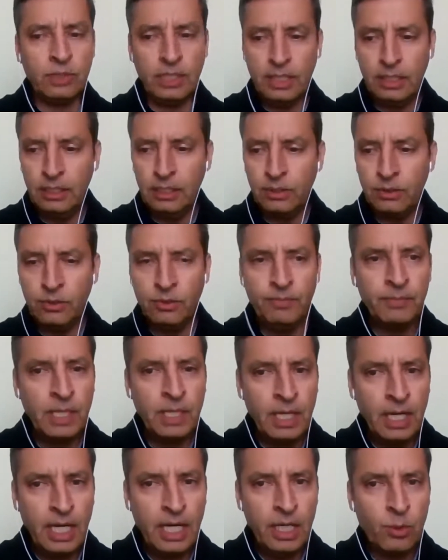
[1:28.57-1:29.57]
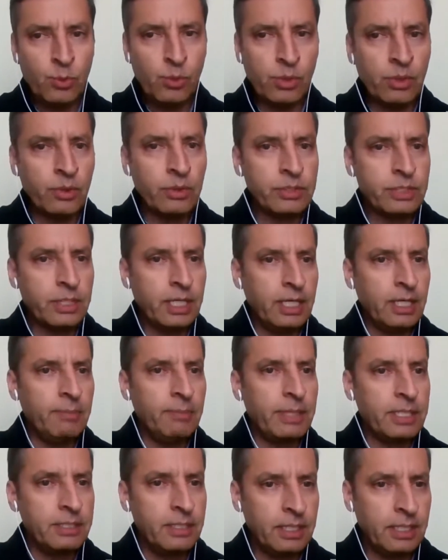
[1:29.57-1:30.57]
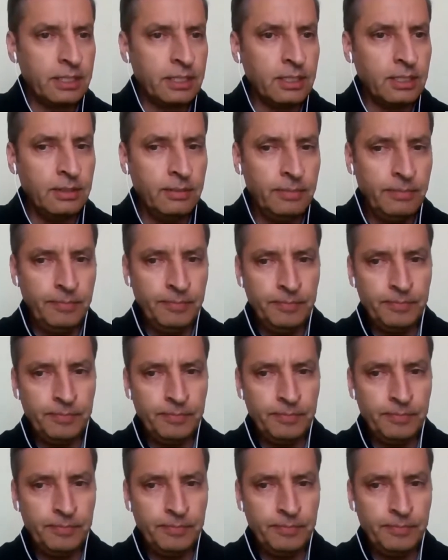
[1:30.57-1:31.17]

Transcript: técnico, hay quórum, consejera presidenta.